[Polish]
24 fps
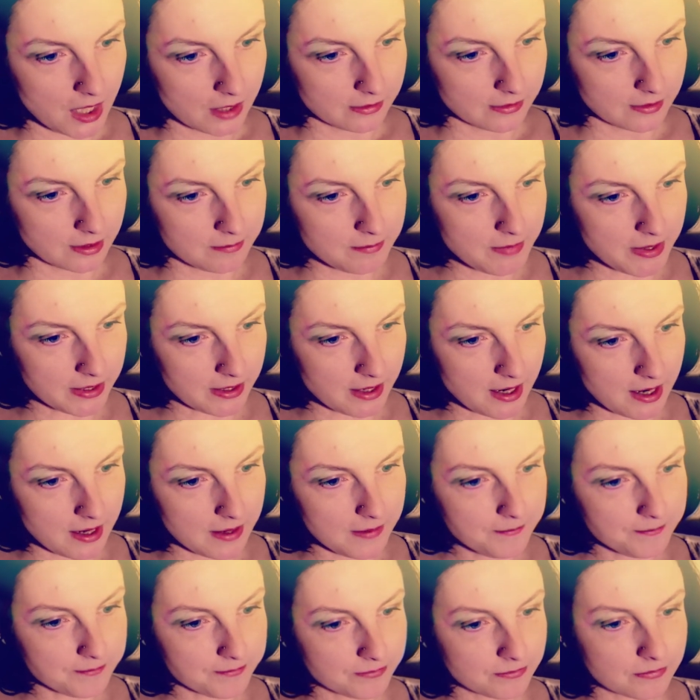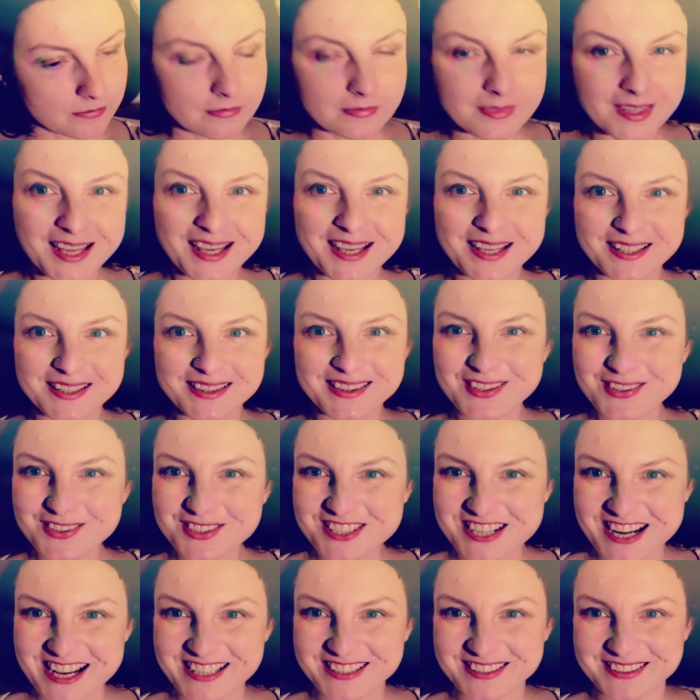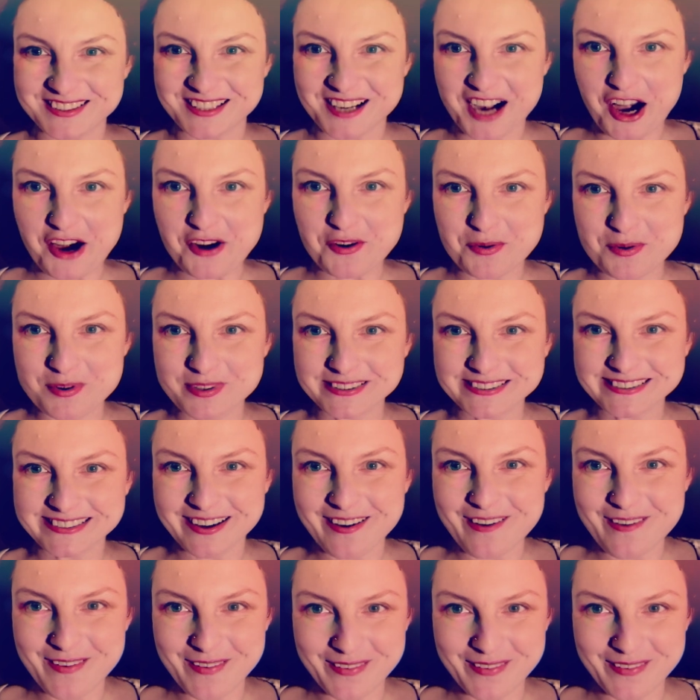Dagmara? No cześć, Dragusiu.